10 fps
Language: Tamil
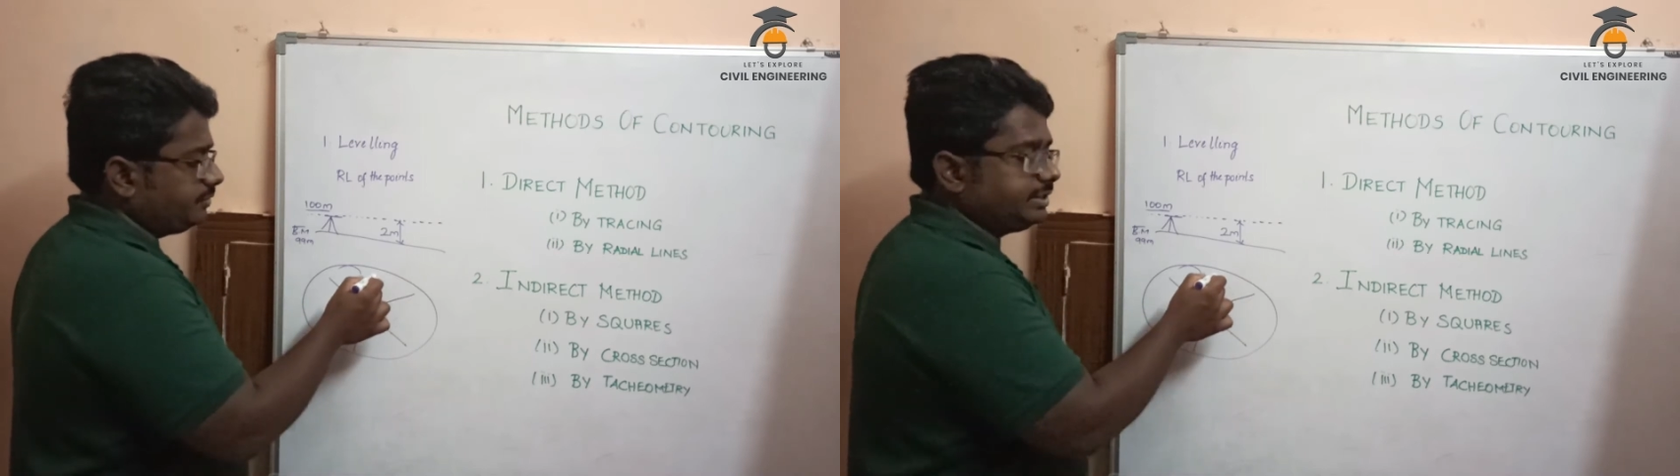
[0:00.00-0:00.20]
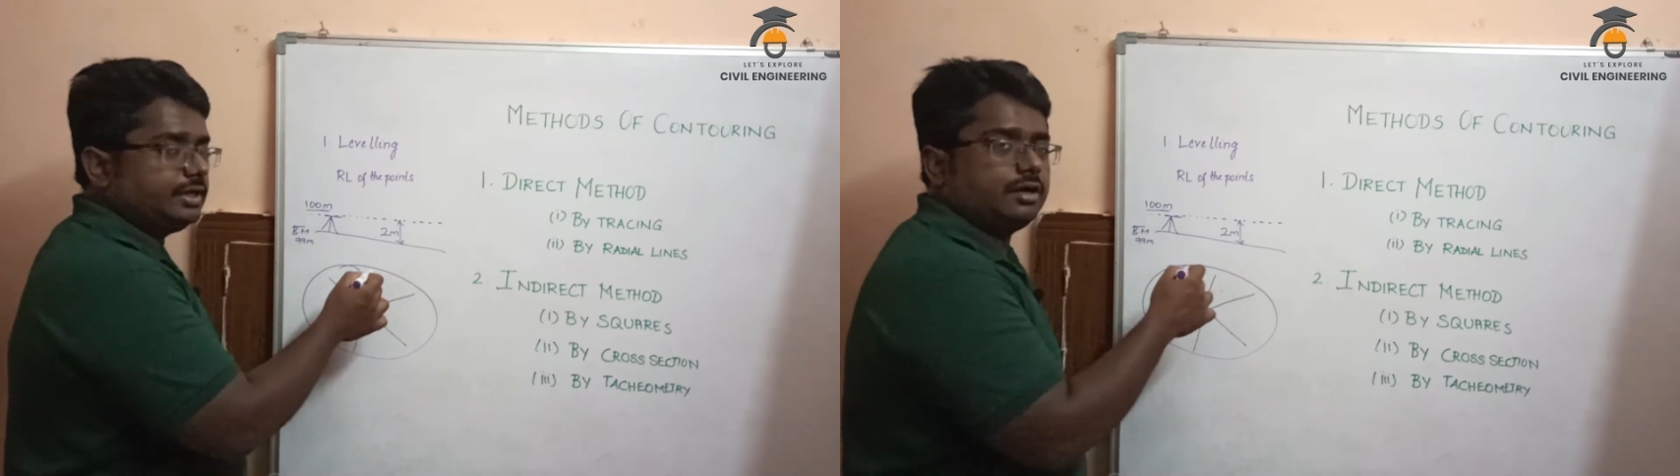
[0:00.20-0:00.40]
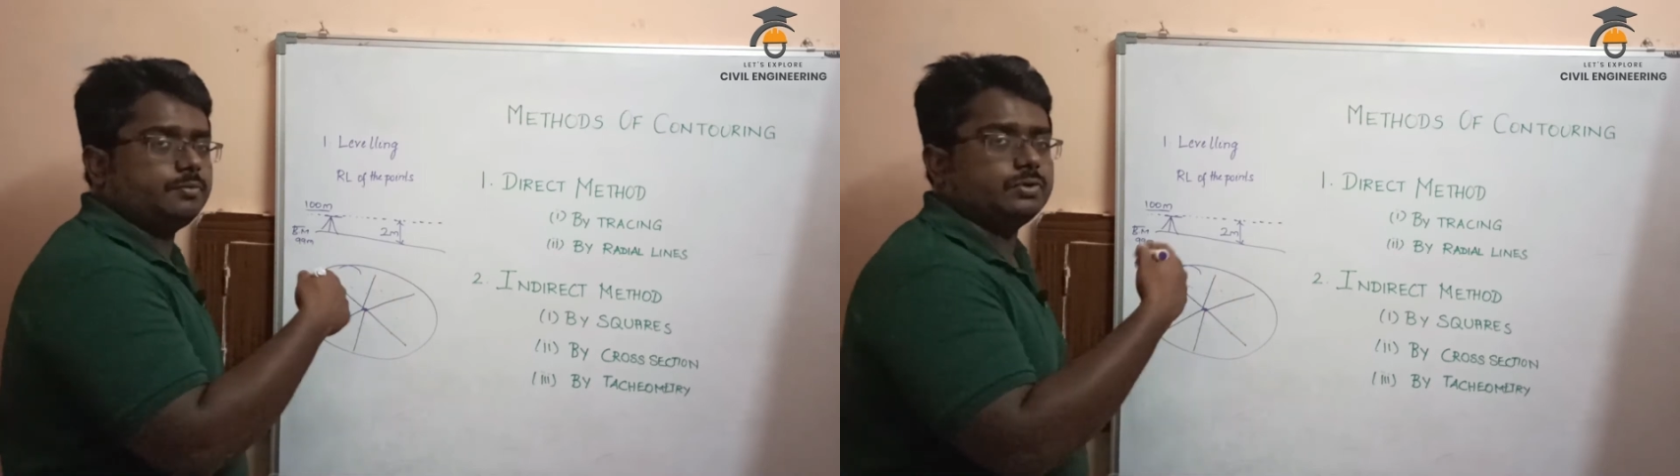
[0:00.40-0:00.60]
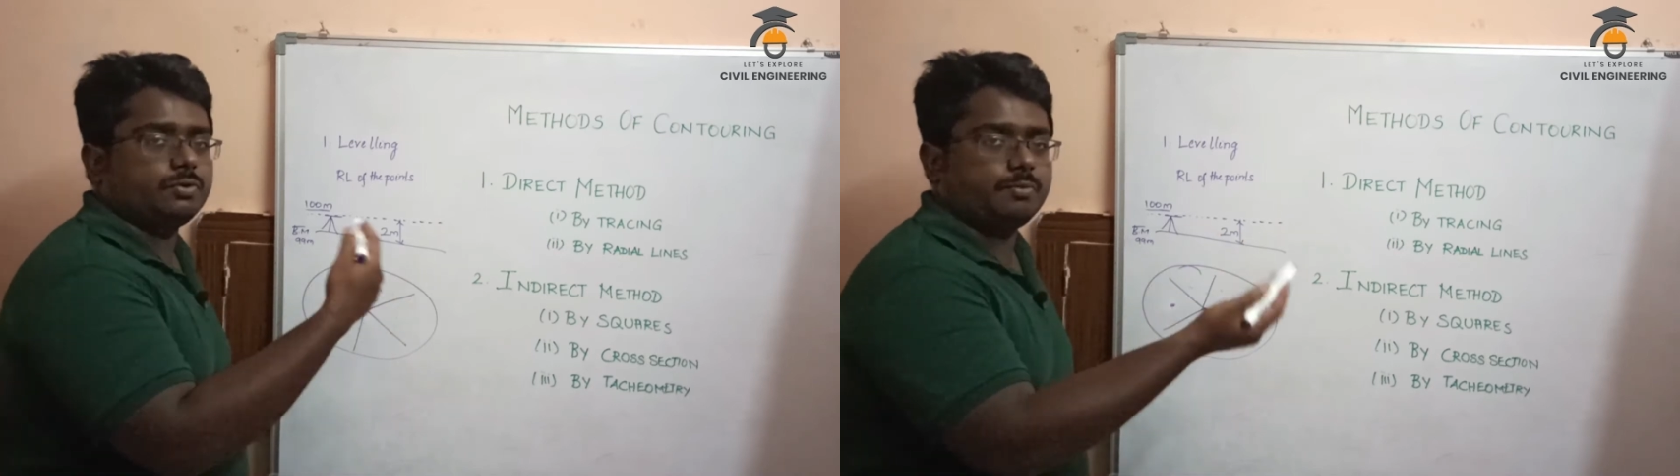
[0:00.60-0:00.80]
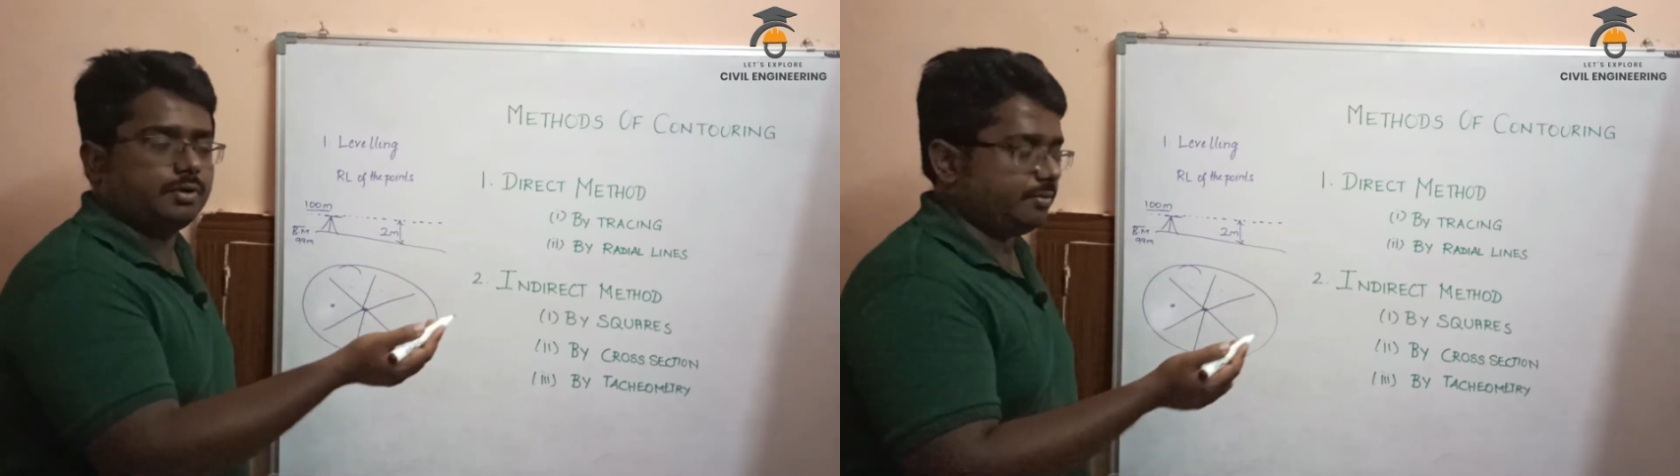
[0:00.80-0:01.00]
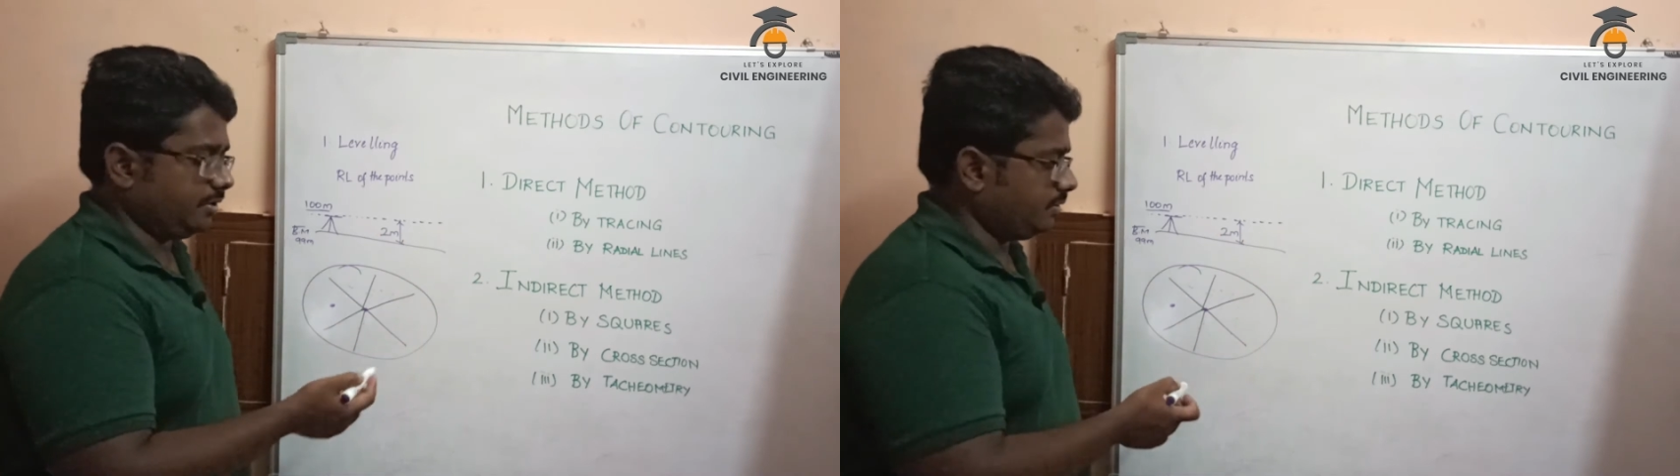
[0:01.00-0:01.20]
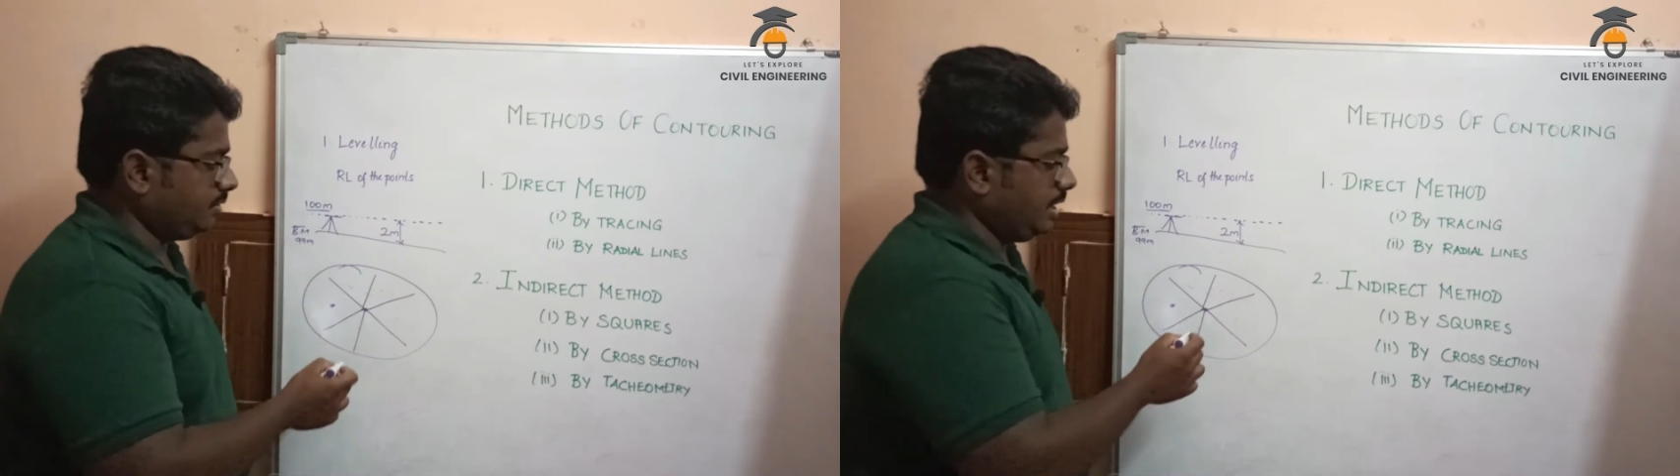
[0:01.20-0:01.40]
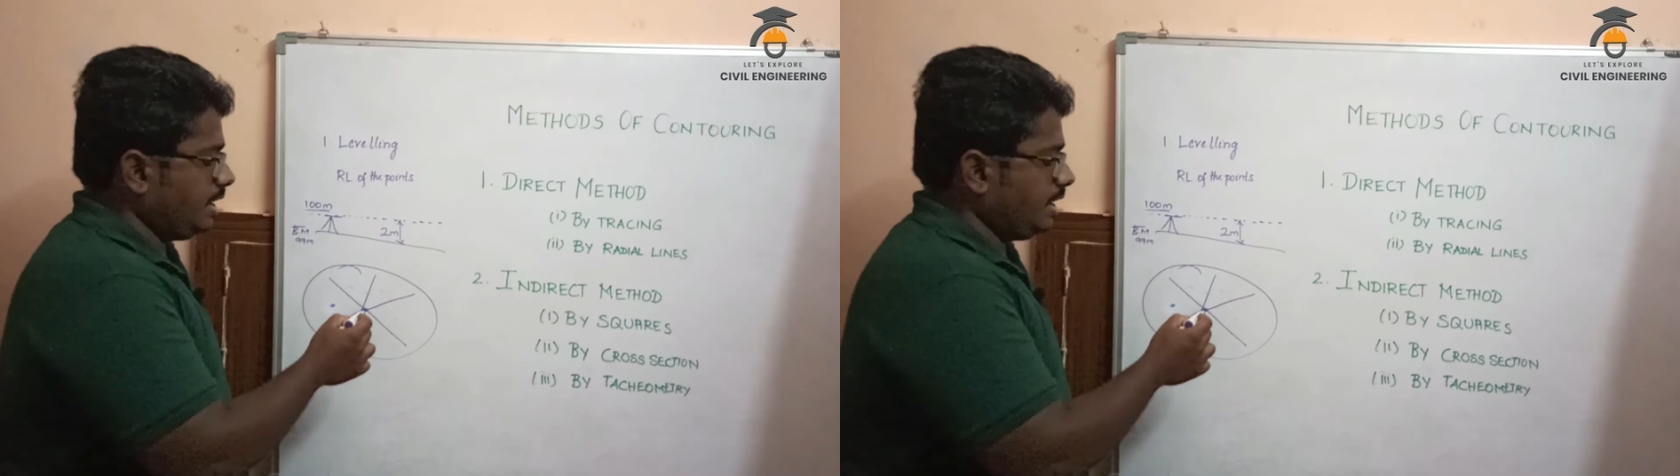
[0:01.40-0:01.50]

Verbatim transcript: ஃபிசிக்கலாக நம்ம த்ரோ பண்ண மாட்டோம்